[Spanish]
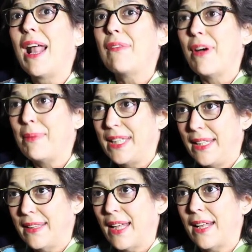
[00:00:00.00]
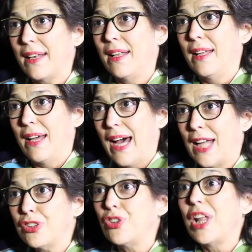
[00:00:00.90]
alfabetizar
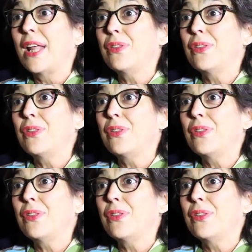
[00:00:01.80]
a toda la